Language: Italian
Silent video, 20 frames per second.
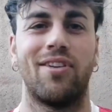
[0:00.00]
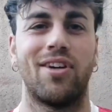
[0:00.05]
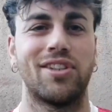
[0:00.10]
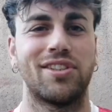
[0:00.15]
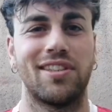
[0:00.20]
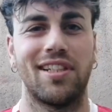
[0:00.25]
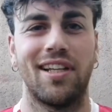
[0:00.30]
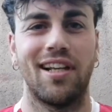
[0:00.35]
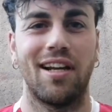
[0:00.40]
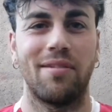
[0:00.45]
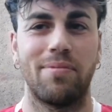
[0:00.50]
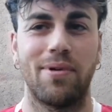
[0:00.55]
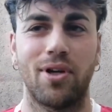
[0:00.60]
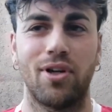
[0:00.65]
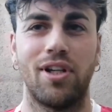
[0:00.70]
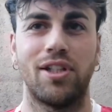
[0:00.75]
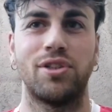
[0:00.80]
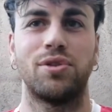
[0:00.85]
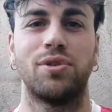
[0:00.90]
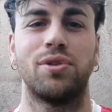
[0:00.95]
forse è la
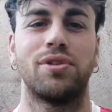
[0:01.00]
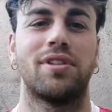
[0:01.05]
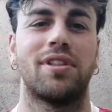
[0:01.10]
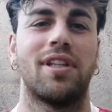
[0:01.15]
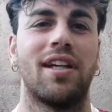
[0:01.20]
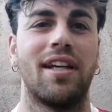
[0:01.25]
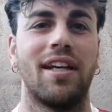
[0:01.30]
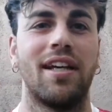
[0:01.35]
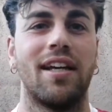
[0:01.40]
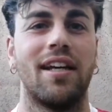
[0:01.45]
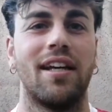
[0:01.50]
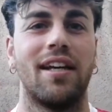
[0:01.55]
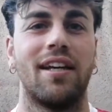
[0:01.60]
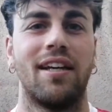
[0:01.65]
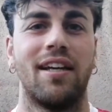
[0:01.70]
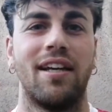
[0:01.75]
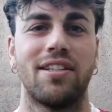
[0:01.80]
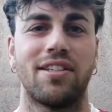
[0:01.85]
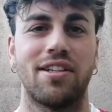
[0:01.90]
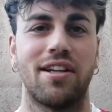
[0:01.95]
parola giusta e
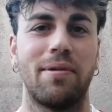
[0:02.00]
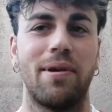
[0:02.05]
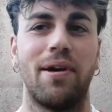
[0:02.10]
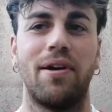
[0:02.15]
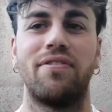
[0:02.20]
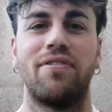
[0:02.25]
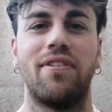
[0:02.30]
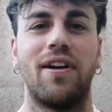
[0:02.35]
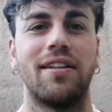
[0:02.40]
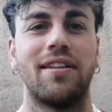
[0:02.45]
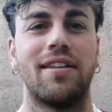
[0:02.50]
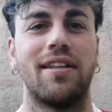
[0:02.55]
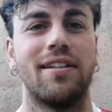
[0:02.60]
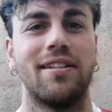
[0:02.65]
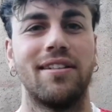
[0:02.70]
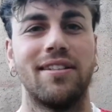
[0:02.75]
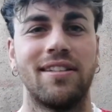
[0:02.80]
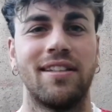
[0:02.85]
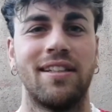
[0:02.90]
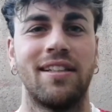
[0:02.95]
ce l'abbiamo fatta.
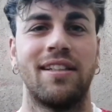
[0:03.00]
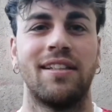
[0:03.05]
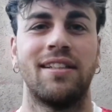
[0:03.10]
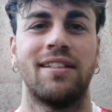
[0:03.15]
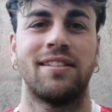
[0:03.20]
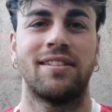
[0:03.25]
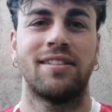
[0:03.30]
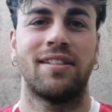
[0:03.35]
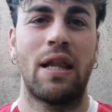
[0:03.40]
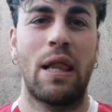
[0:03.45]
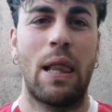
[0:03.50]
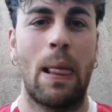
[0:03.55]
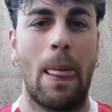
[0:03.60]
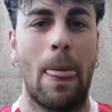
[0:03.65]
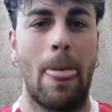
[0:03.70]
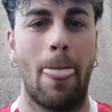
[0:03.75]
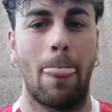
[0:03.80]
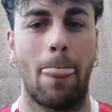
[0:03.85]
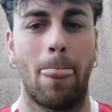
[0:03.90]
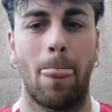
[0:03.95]

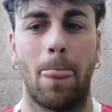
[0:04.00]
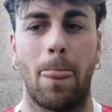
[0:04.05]
Diciamo